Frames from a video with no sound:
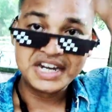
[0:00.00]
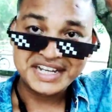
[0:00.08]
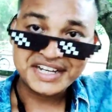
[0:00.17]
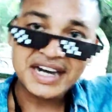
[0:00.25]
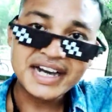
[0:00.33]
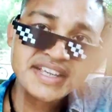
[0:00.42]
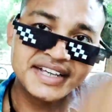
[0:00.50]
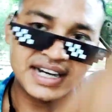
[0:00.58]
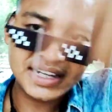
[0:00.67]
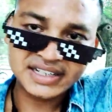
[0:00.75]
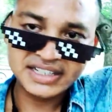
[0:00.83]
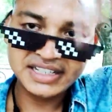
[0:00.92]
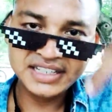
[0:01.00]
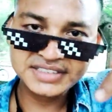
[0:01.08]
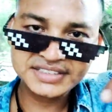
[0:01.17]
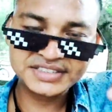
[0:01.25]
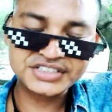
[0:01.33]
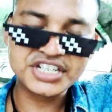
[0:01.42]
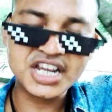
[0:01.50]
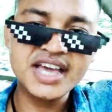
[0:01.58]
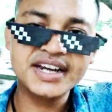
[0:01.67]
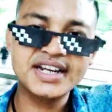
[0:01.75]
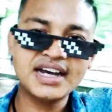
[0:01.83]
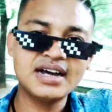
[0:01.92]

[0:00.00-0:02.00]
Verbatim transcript: टाइगर इस शहर का